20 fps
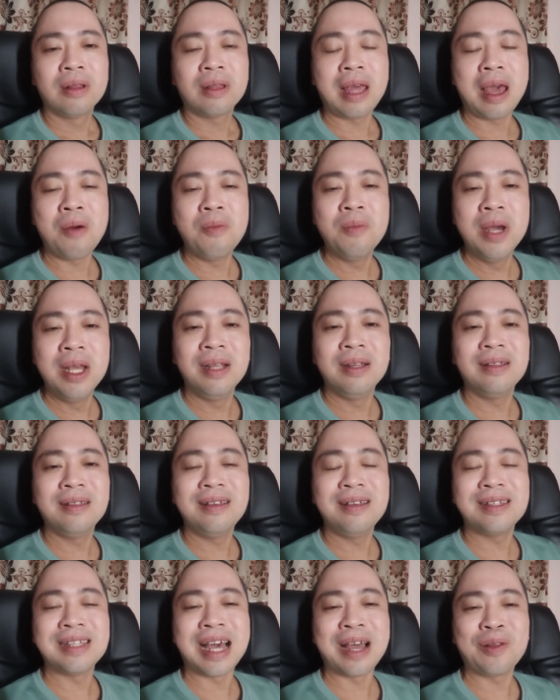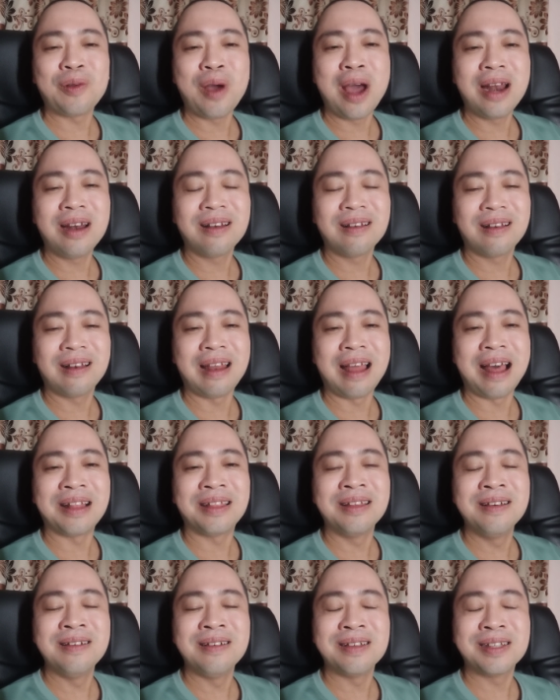theo mình thì giải thoát là
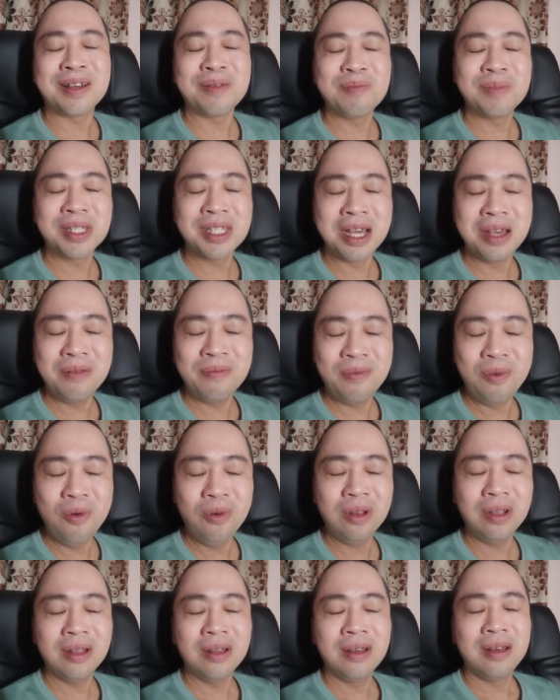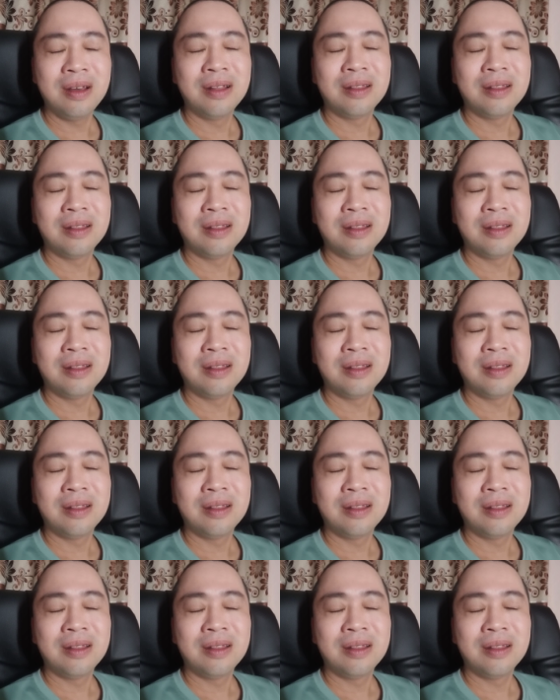từ trong giây phút